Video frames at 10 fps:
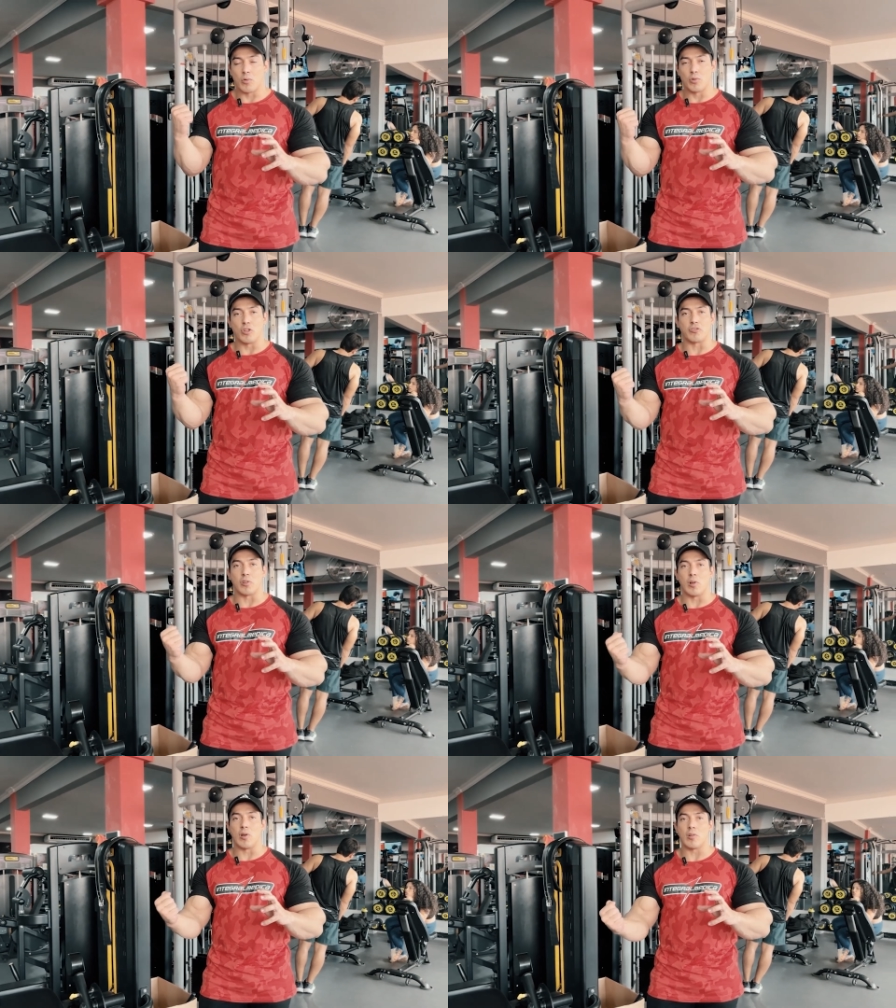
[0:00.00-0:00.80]
uno
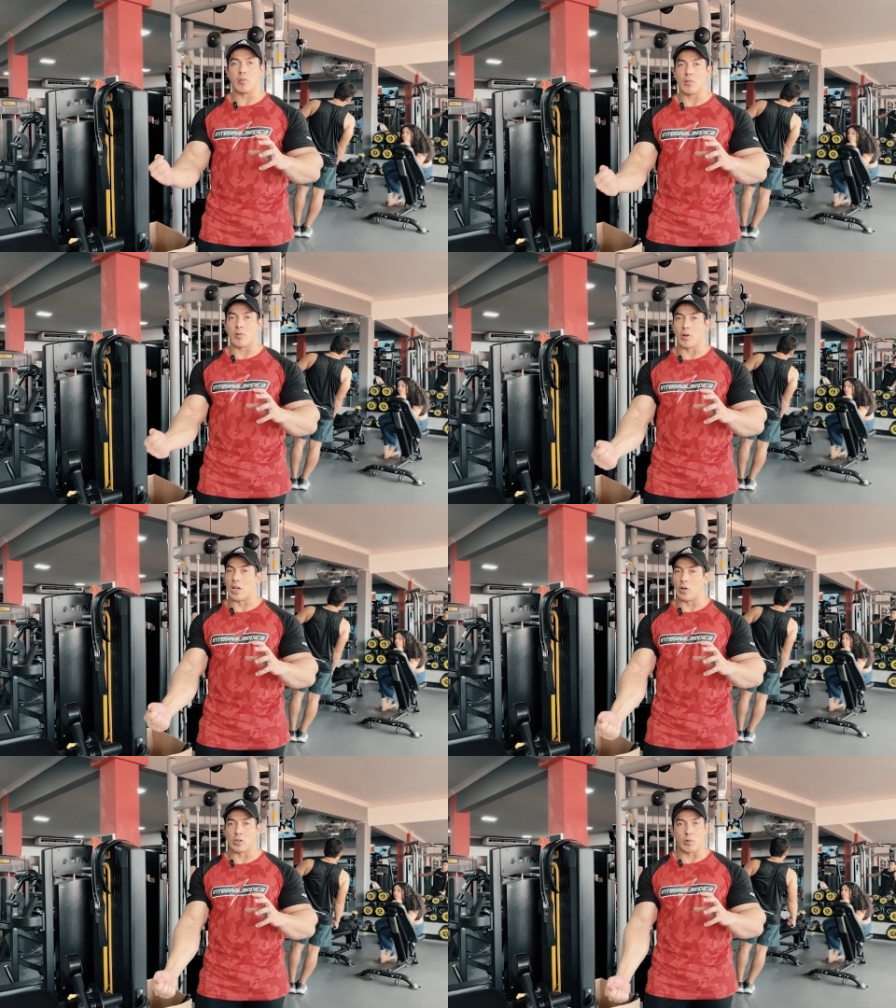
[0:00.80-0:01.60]
solo con
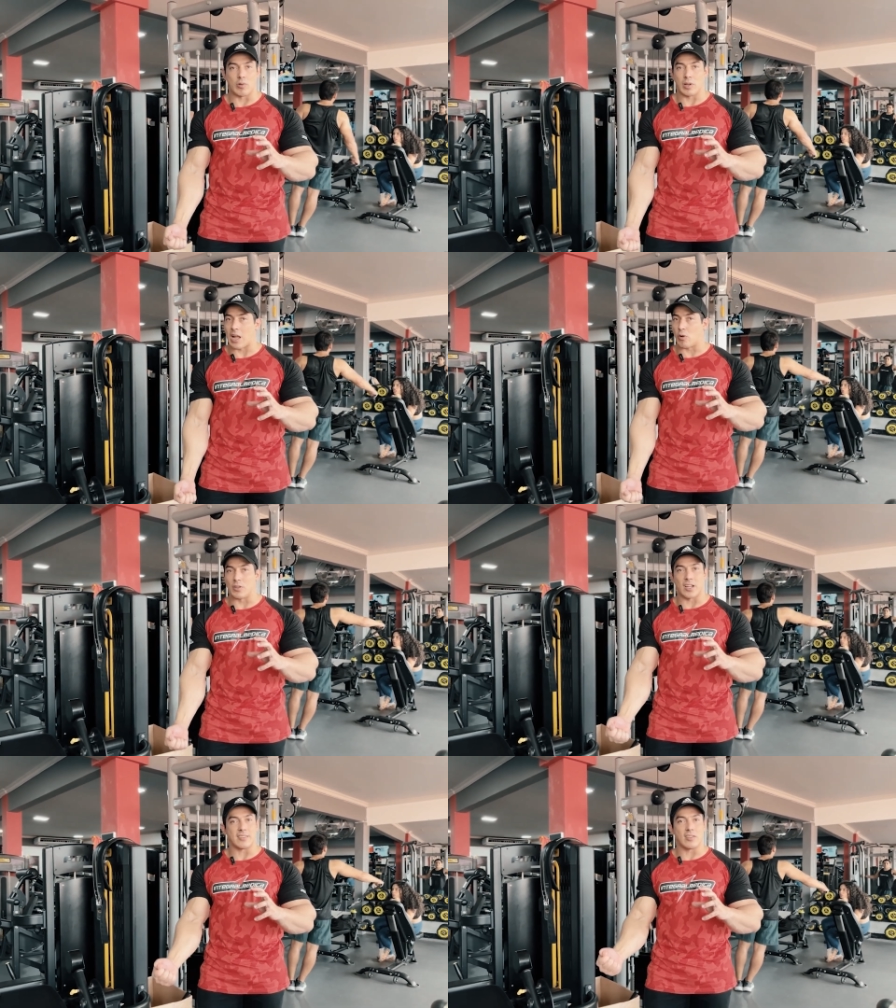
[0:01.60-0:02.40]
el otro, la
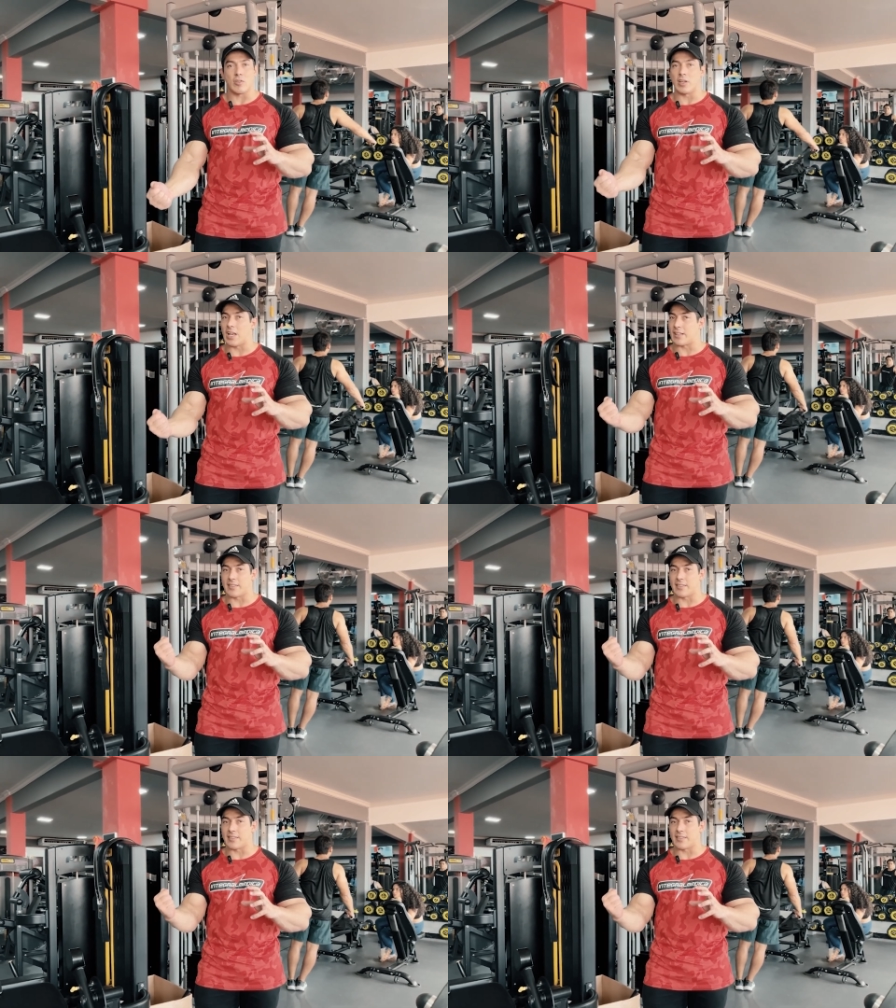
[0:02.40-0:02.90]
contracción y la